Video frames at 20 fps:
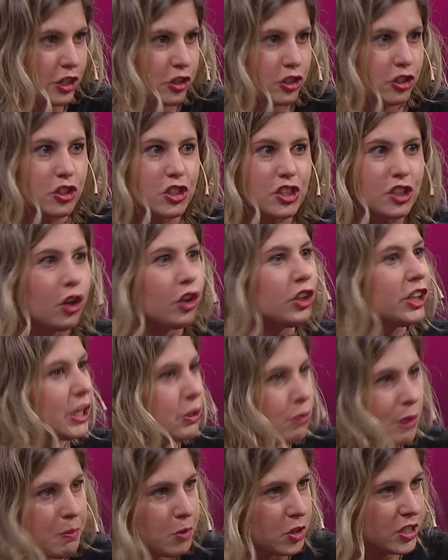y nosotros
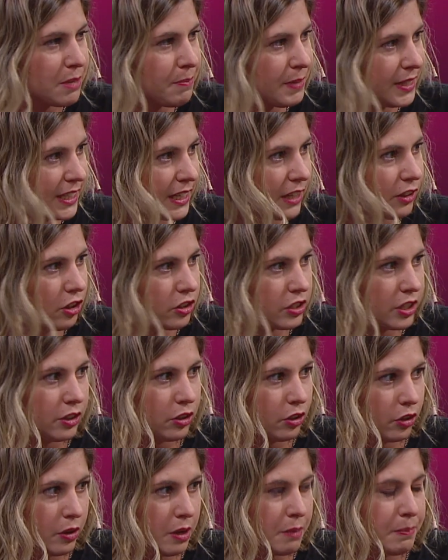continuamos emitiendo,
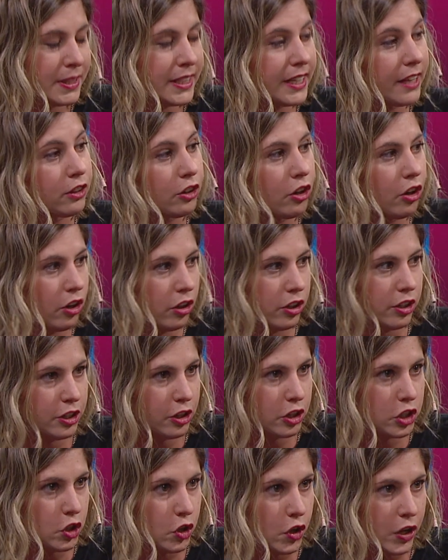emitiendo
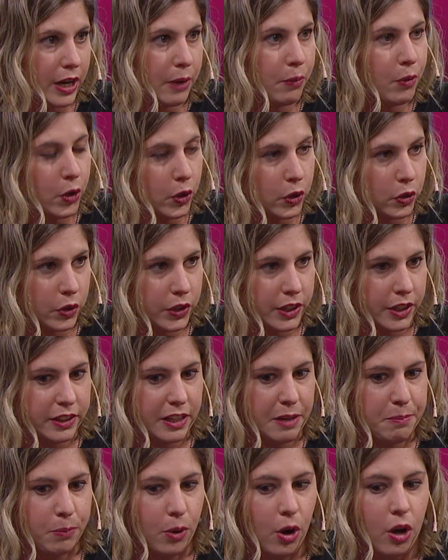dióxido de carbono en todo este
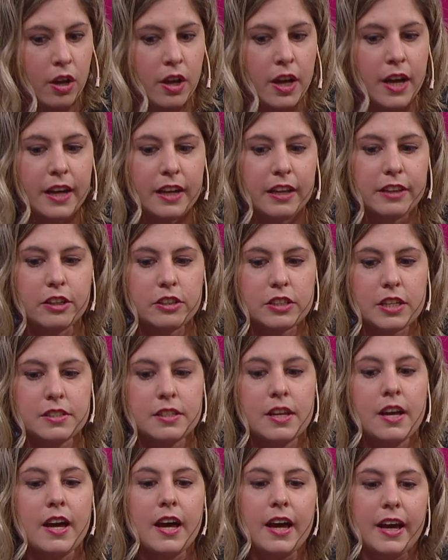tiempo. Entonces,
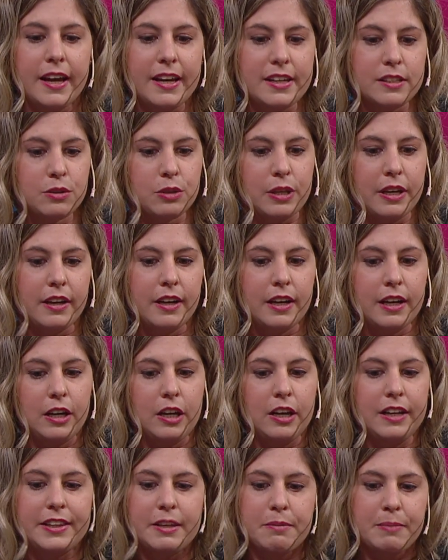es eh,
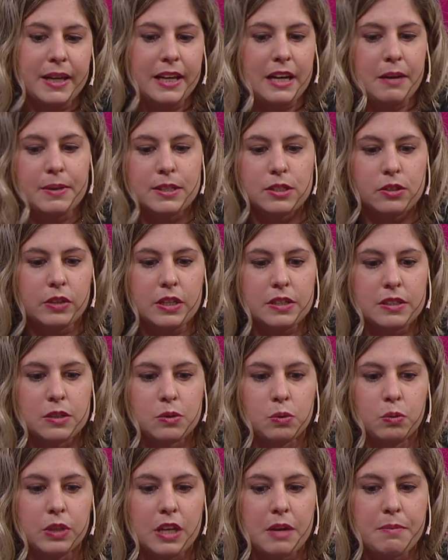el tema del Amazonas
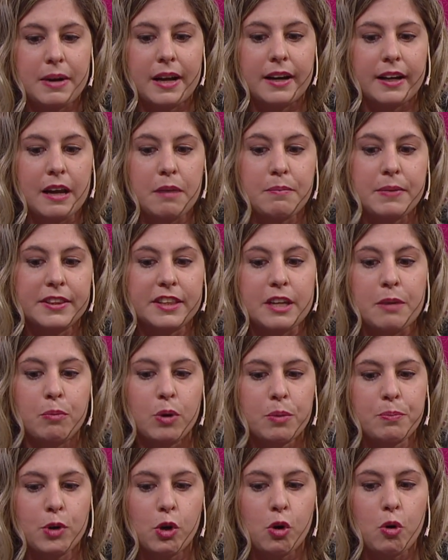es un tema realmente
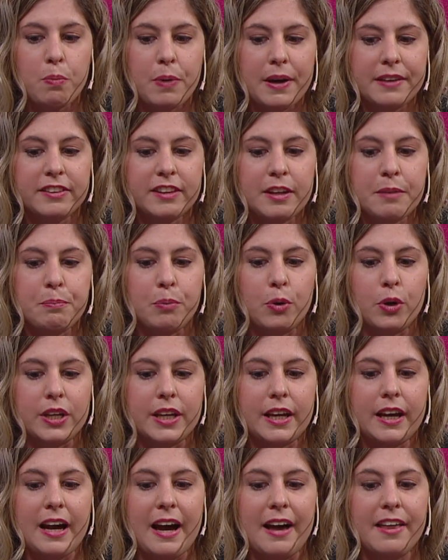muy preocupante
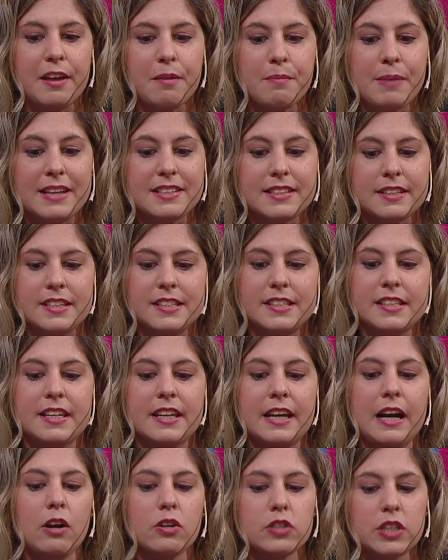porque además ni
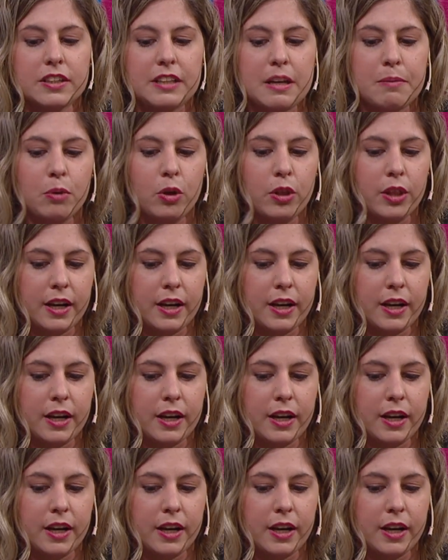siquiera los estamos